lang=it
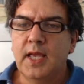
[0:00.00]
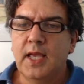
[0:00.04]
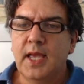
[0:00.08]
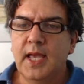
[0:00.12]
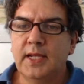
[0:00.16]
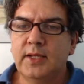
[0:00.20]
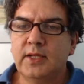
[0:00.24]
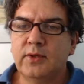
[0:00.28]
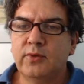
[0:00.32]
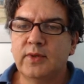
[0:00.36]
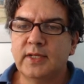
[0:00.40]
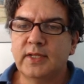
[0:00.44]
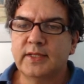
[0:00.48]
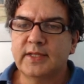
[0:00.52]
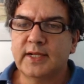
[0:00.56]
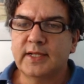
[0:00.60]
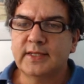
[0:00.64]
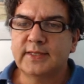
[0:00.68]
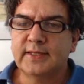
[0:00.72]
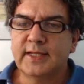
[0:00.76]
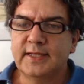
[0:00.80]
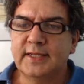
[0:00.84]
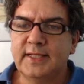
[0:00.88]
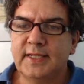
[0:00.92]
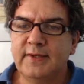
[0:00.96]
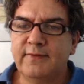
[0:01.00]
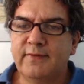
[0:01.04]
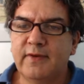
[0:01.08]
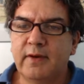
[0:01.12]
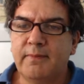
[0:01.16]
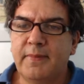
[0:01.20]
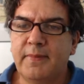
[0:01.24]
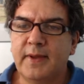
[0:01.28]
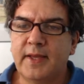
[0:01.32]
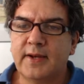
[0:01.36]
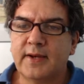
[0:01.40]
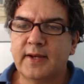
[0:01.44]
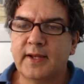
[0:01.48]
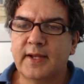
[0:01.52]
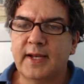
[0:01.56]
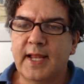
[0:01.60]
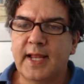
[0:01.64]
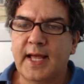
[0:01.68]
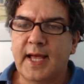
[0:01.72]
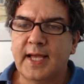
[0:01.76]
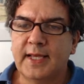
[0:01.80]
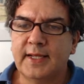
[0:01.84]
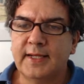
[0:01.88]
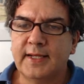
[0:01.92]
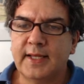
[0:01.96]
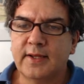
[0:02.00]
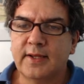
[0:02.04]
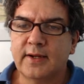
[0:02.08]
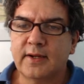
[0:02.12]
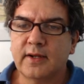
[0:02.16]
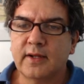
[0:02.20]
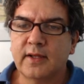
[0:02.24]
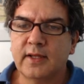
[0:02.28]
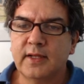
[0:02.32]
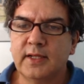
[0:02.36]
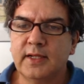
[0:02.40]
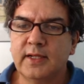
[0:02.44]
e di una trattativa per Liner,